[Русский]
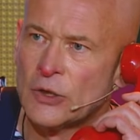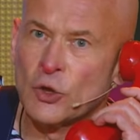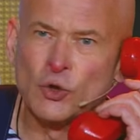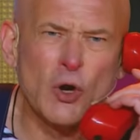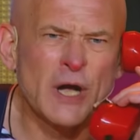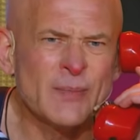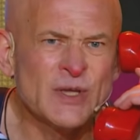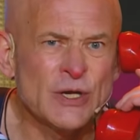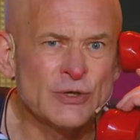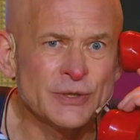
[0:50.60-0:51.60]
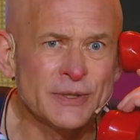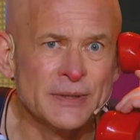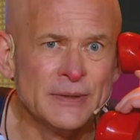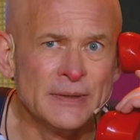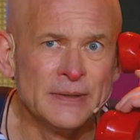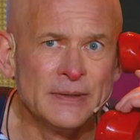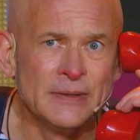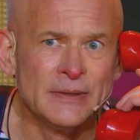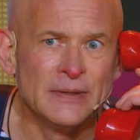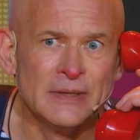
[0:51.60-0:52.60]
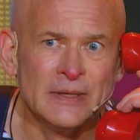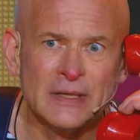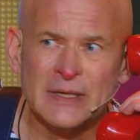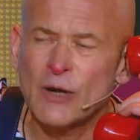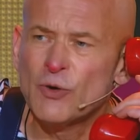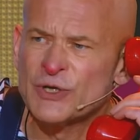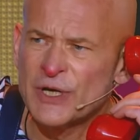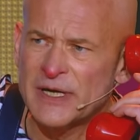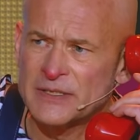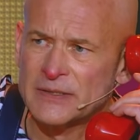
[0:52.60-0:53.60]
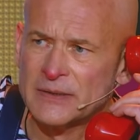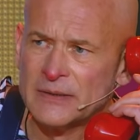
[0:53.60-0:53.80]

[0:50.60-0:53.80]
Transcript: Кто ко мне идет? Какой жилец?